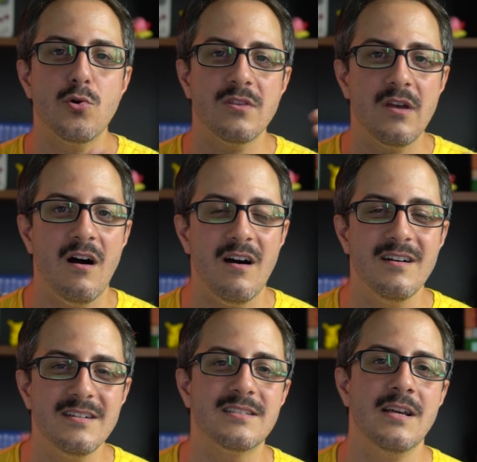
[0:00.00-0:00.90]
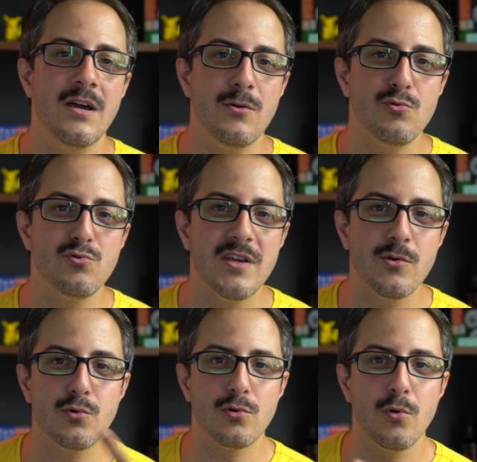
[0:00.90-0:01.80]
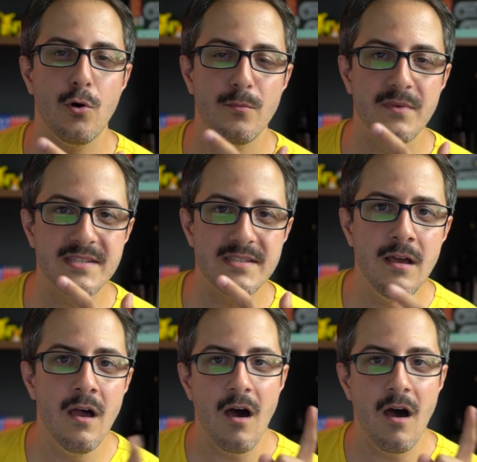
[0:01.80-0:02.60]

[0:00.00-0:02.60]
çok daha ağır üzerine kurulu olması.